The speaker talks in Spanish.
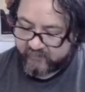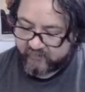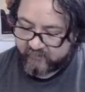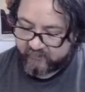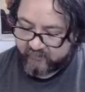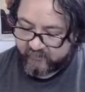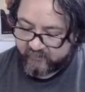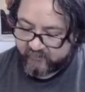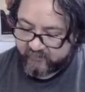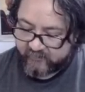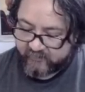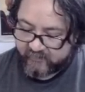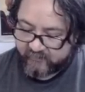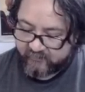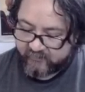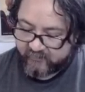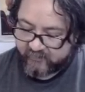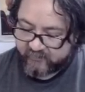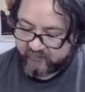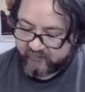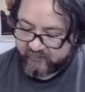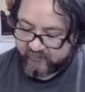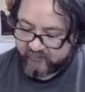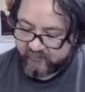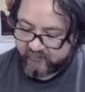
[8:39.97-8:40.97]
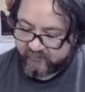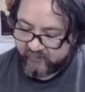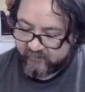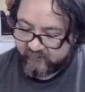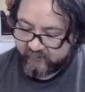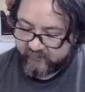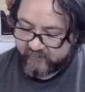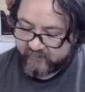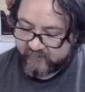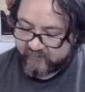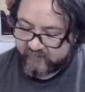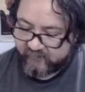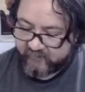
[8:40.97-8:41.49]
tipo de cosas, porque todo eso les
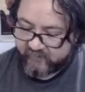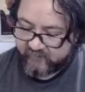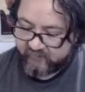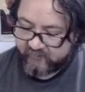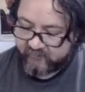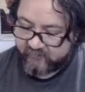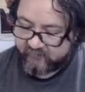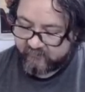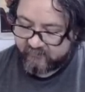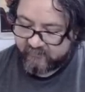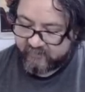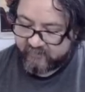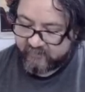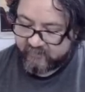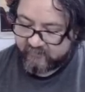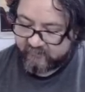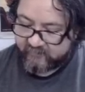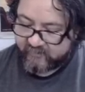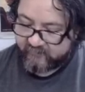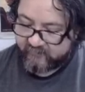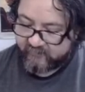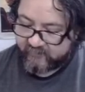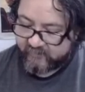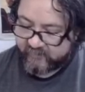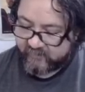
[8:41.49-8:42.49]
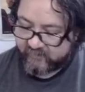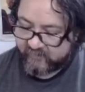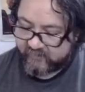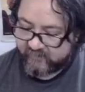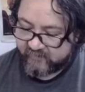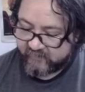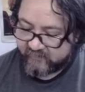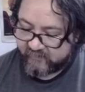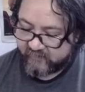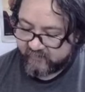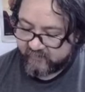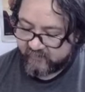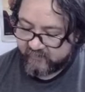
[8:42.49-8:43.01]
va a servir eventualmente para poder hacer
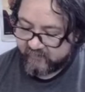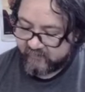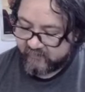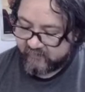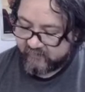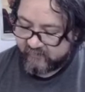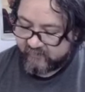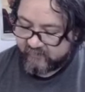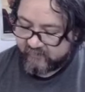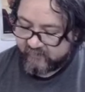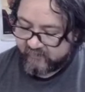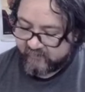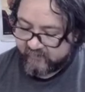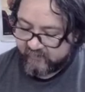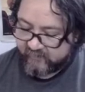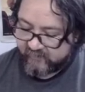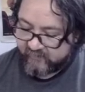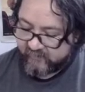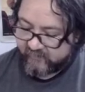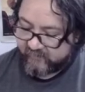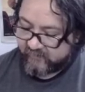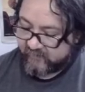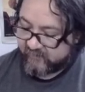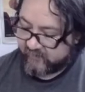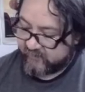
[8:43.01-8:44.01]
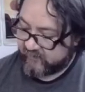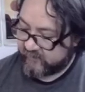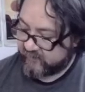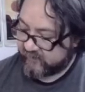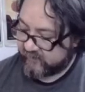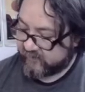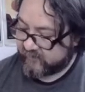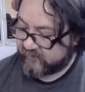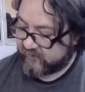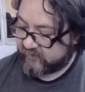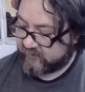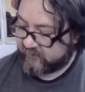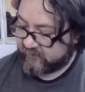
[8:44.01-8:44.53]
eh,
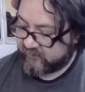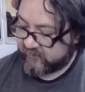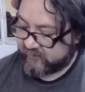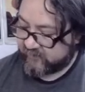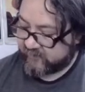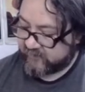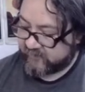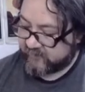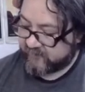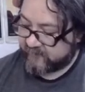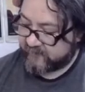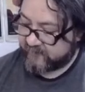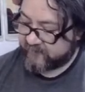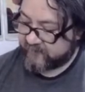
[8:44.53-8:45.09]
este tipo de cosas.